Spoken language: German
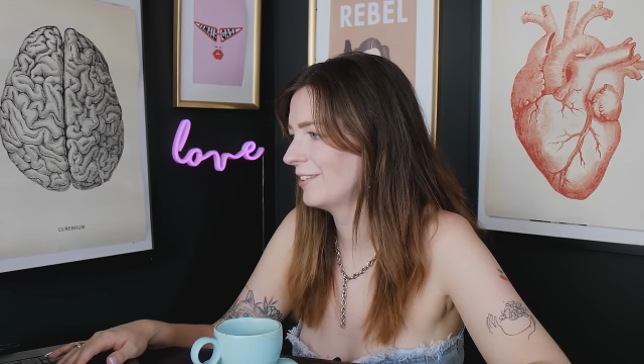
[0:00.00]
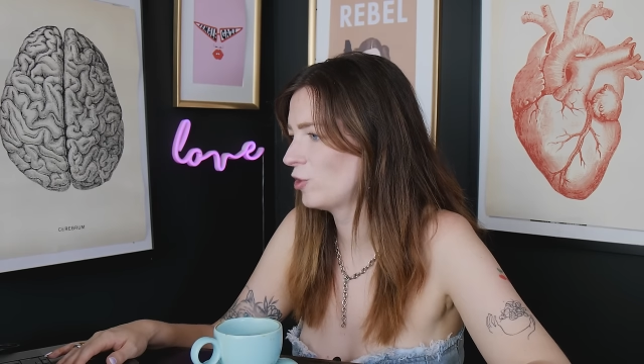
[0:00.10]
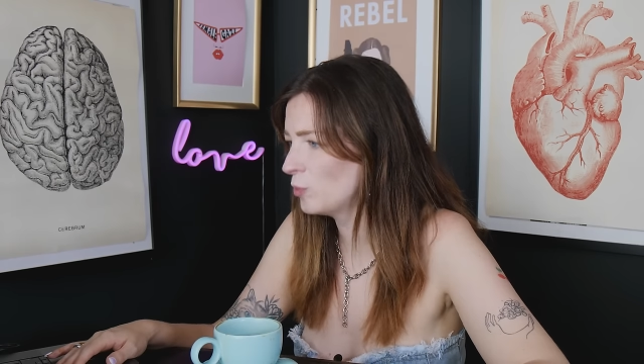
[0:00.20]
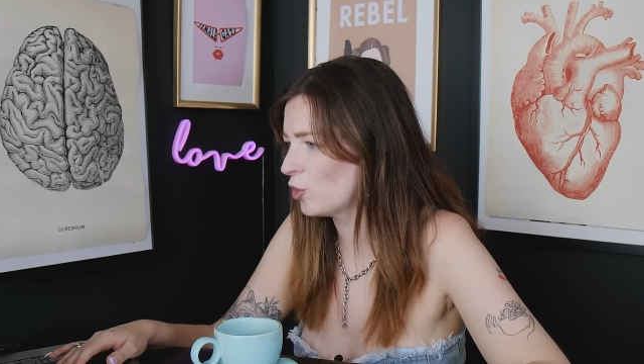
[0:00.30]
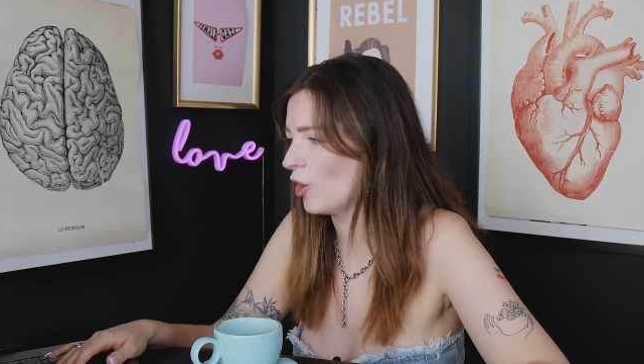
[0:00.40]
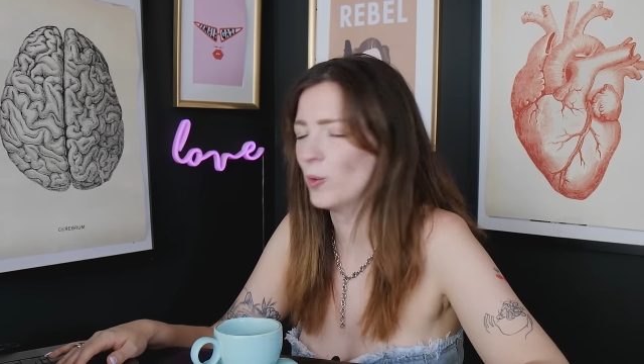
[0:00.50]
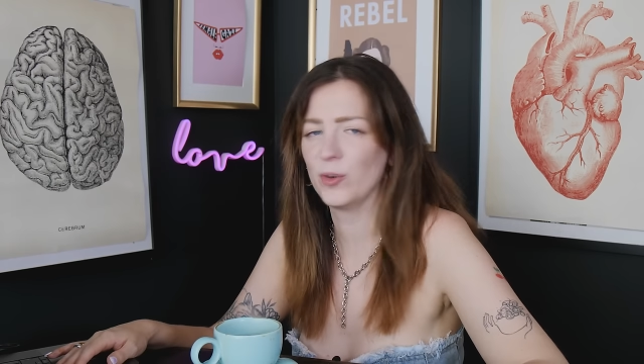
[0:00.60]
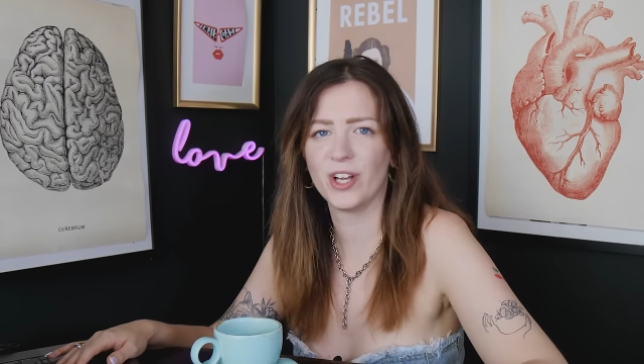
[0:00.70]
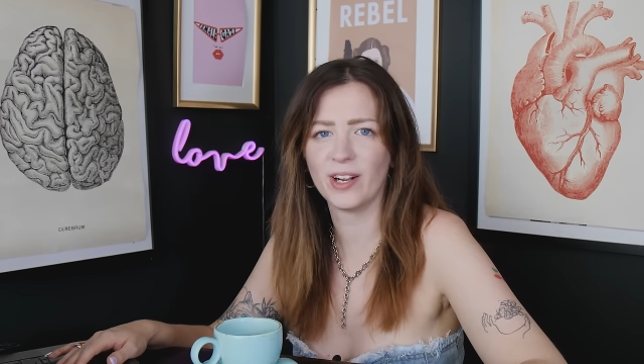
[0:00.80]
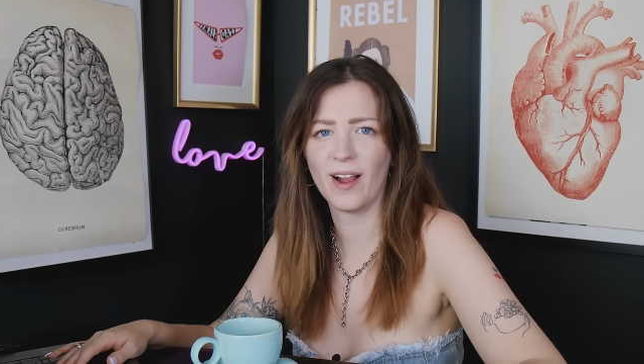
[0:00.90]
zum
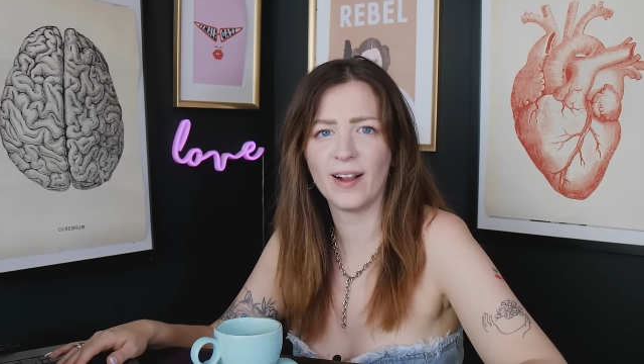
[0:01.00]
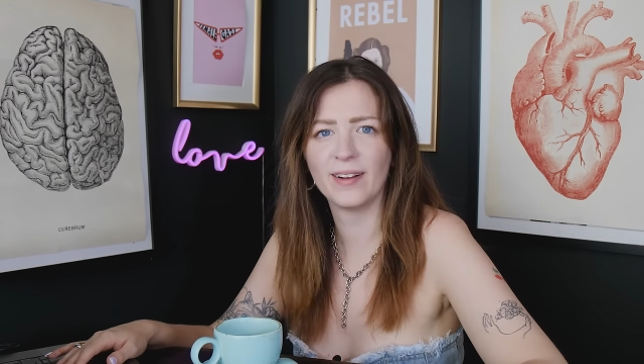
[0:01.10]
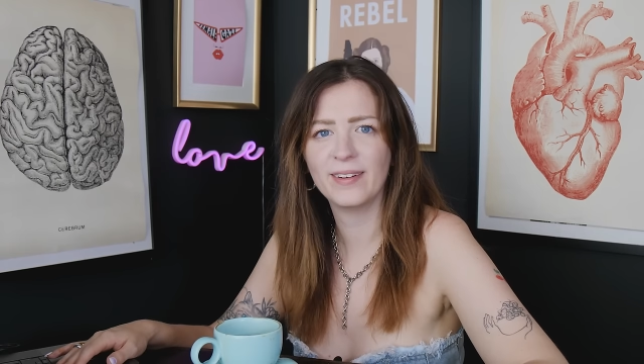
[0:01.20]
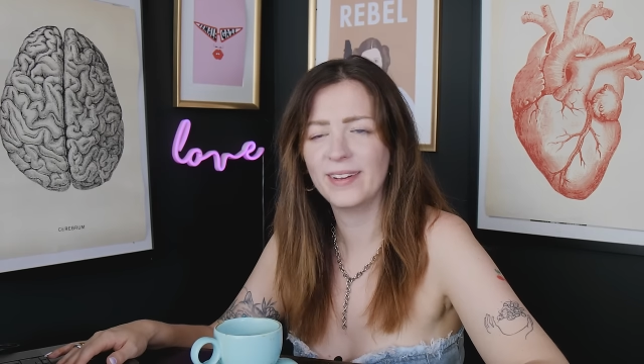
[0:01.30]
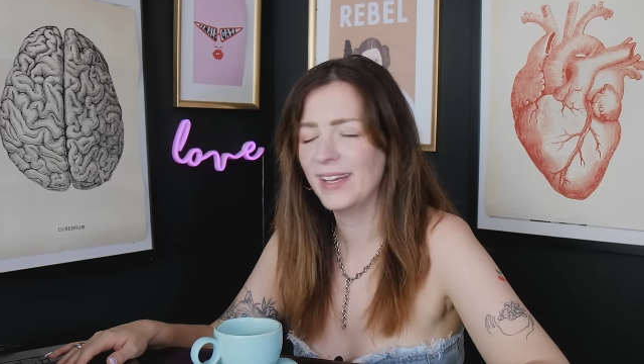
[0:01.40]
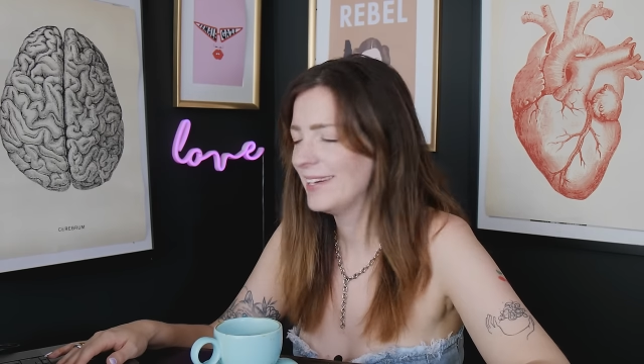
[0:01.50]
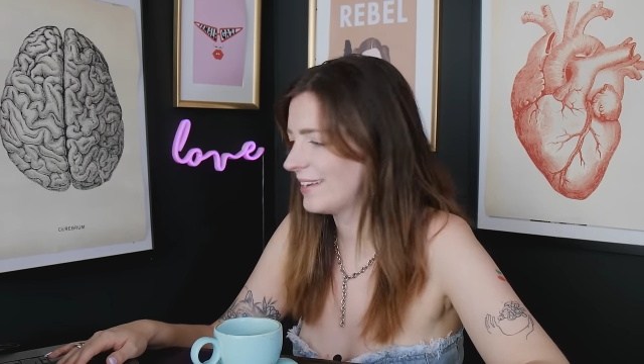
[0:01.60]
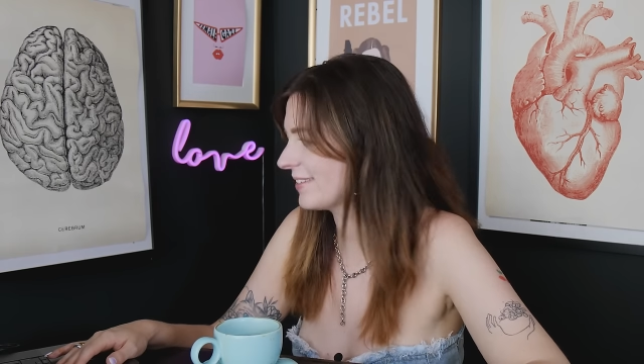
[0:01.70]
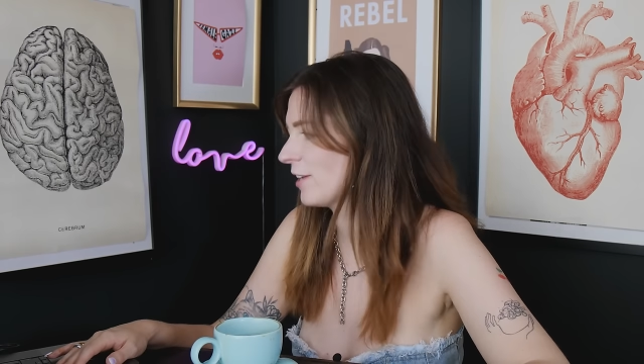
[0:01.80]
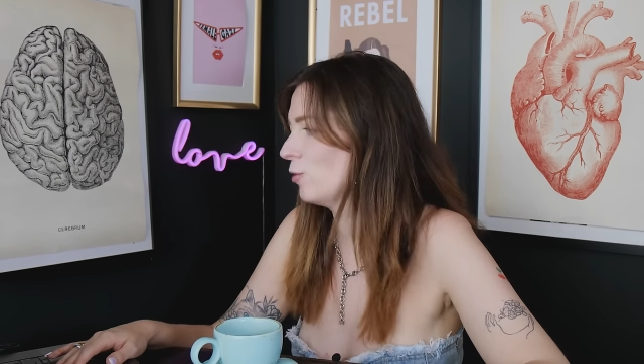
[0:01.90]
Sonnenuntergang.
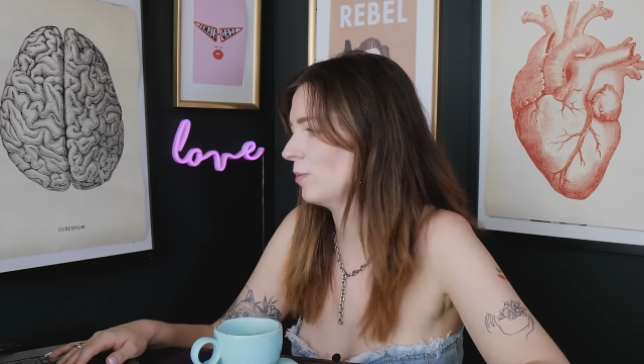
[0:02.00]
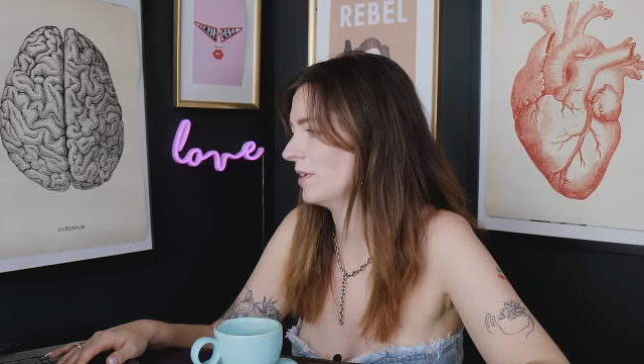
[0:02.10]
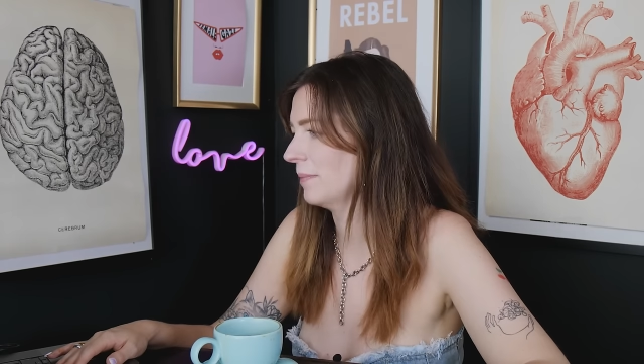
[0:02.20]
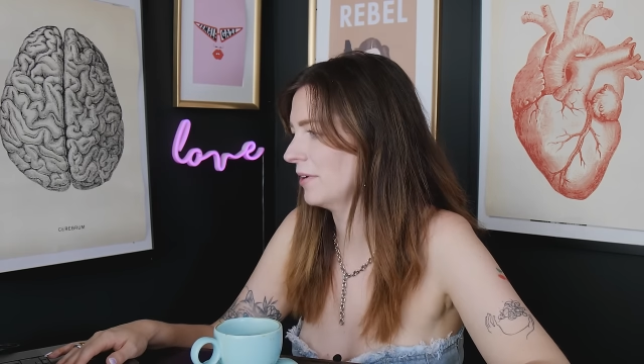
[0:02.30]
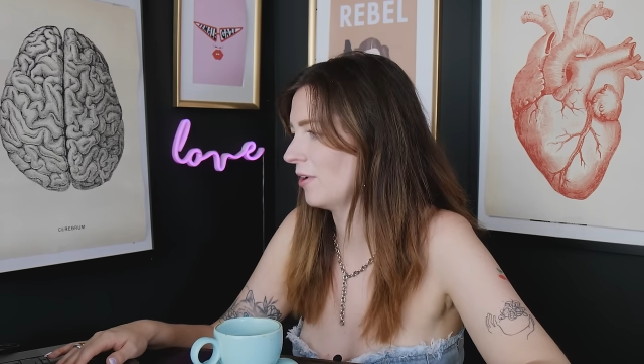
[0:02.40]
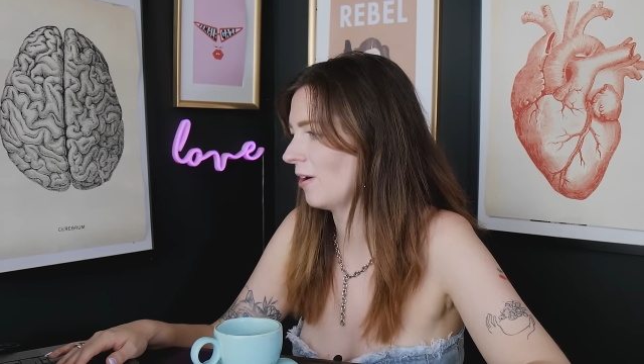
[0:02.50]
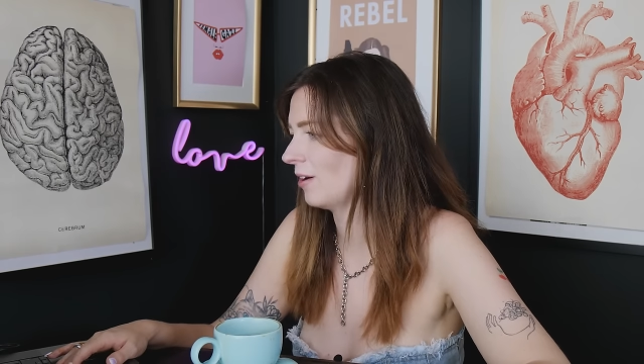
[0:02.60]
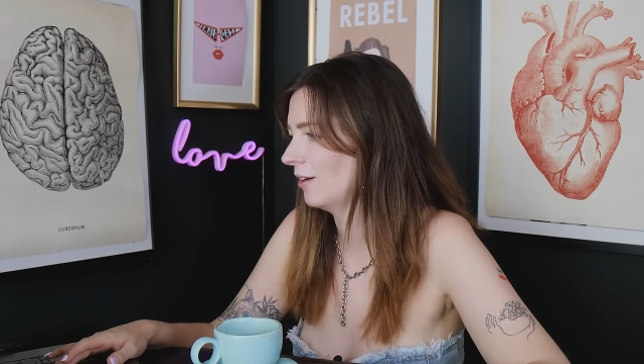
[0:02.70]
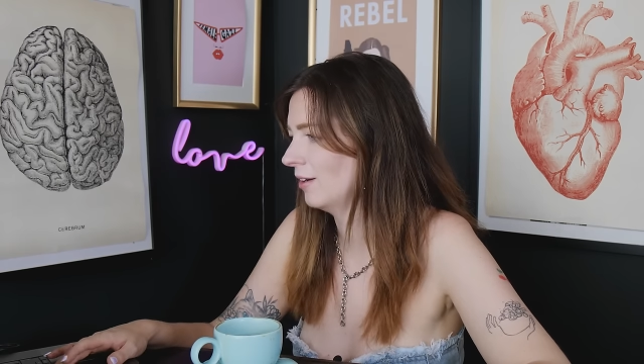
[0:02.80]
Das gelobe ich mir doch.